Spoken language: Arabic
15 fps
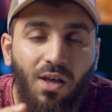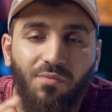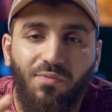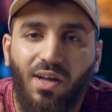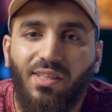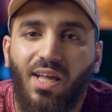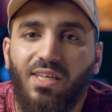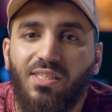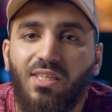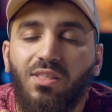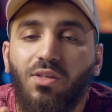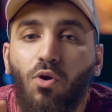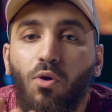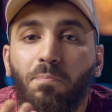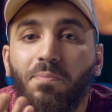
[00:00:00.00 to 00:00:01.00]
فاحنا عايزين
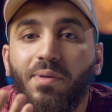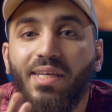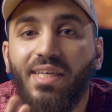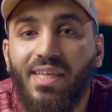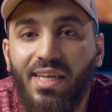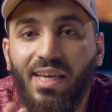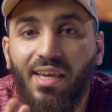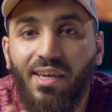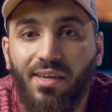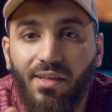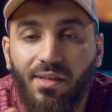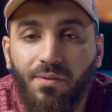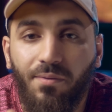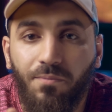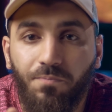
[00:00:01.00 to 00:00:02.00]
نربي جيل
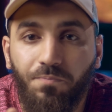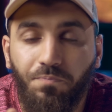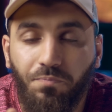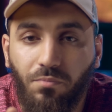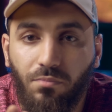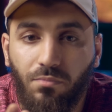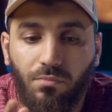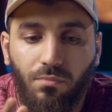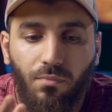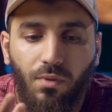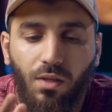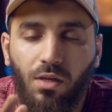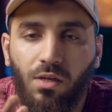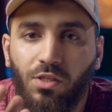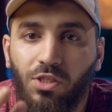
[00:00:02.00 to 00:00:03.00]

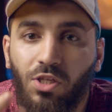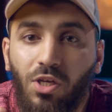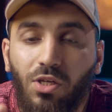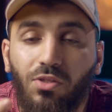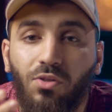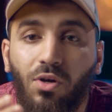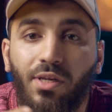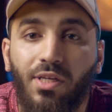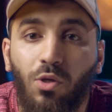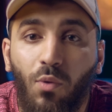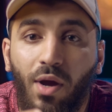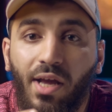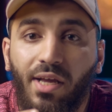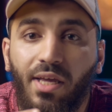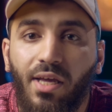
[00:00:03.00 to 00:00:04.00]
يقدر
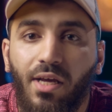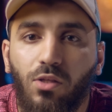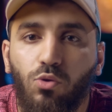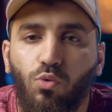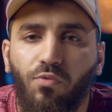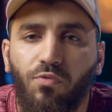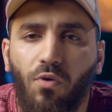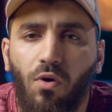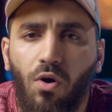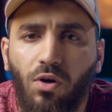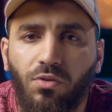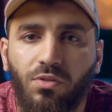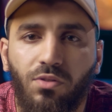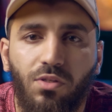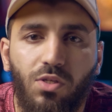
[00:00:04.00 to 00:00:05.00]
يواجه
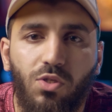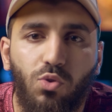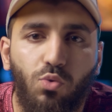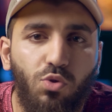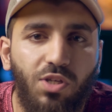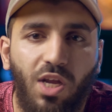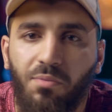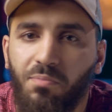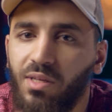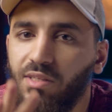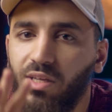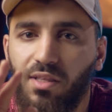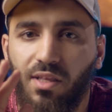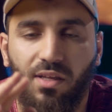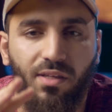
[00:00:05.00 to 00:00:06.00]
طوفان السوشيال
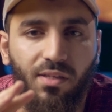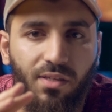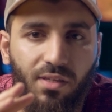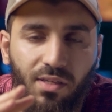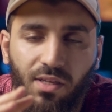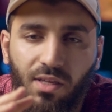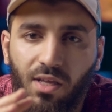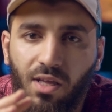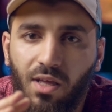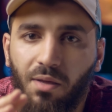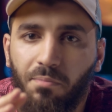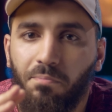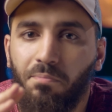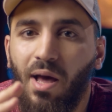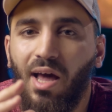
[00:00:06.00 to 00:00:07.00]
ميديا ده
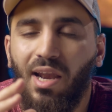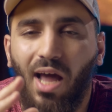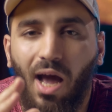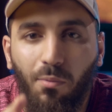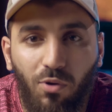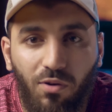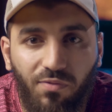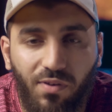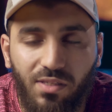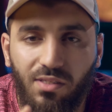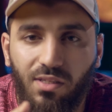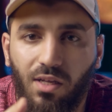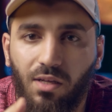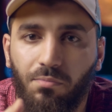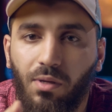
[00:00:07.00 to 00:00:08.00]
بألعابه
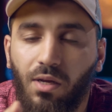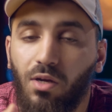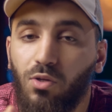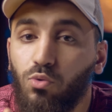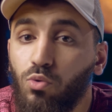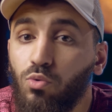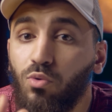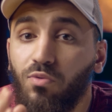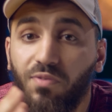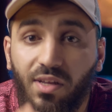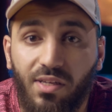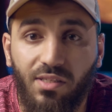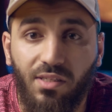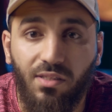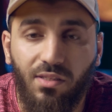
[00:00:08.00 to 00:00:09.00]
الفاسدة بكرتونه
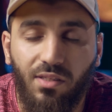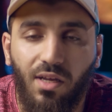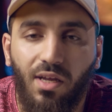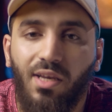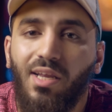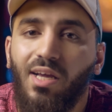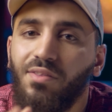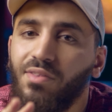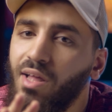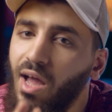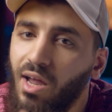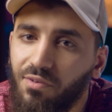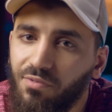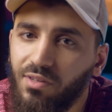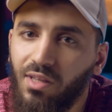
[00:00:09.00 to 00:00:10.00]
الفاسد اللي احنا
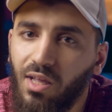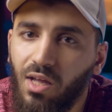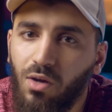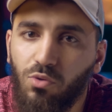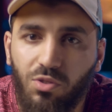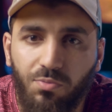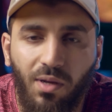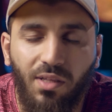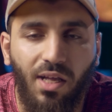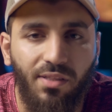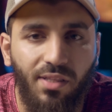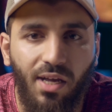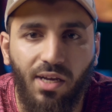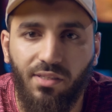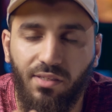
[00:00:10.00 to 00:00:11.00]
عارفينها وسمعنا
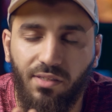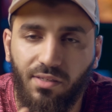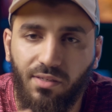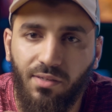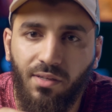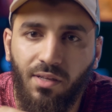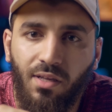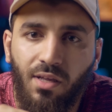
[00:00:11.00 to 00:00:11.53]
عنها كتير